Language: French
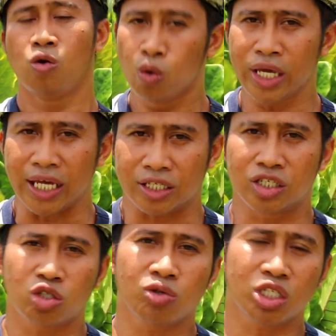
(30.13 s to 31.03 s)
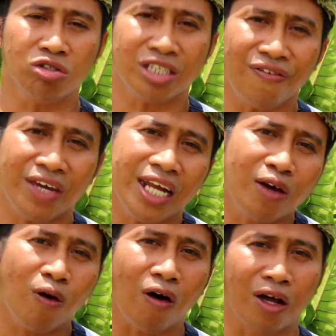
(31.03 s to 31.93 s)
Oui, je suis tout à fait
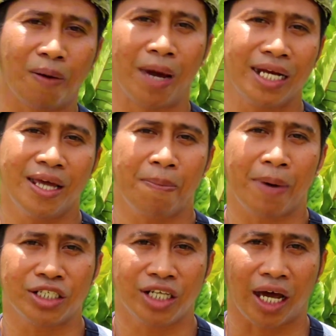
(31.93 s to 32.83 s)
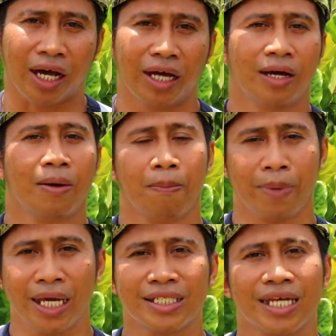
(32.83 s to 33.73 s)
d'accord que Bali est pas cher,
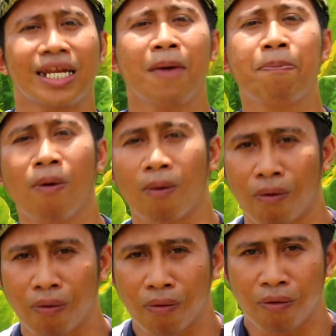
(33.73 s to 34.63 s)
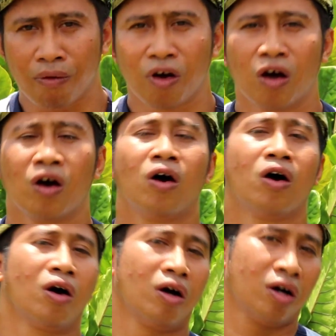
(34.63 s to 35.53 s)
mais ça dépend
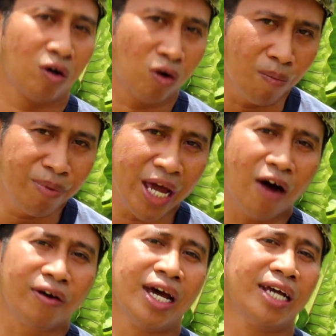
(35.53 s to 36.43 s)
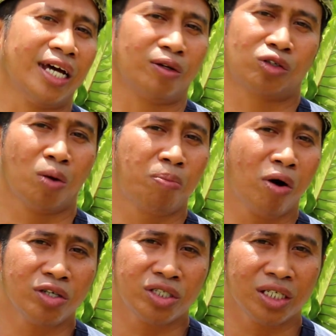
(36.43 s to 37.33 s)
combien on a dans notre
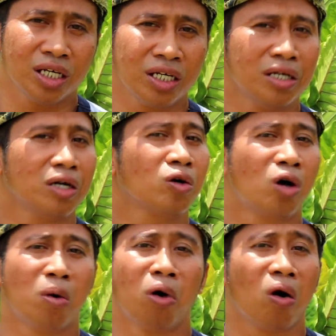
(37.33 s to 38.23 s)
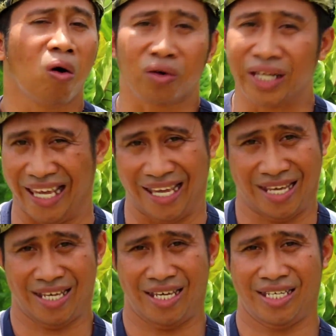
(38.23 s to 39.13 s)
poste, comment on est,
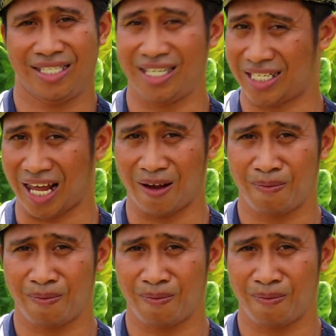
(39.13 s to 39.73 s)
c'est ça.